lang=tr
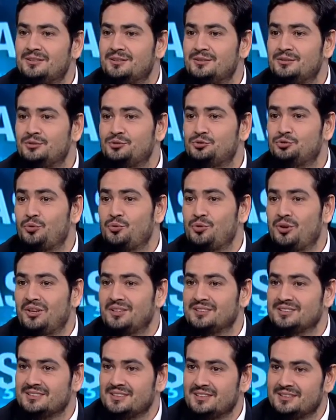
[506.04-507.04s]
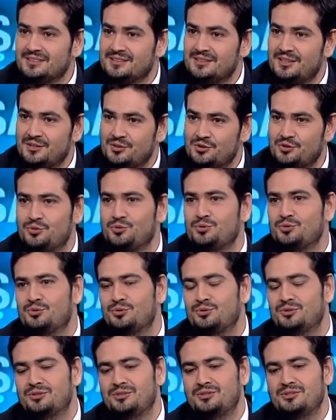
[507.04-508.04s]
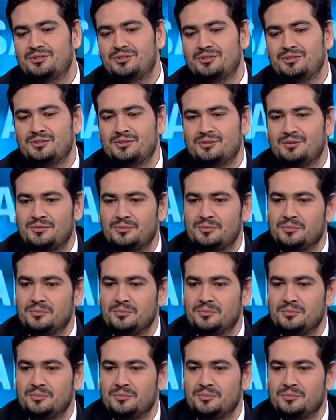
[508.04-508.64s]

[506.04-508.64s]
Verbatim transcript: e, çok hassaslar, çok e,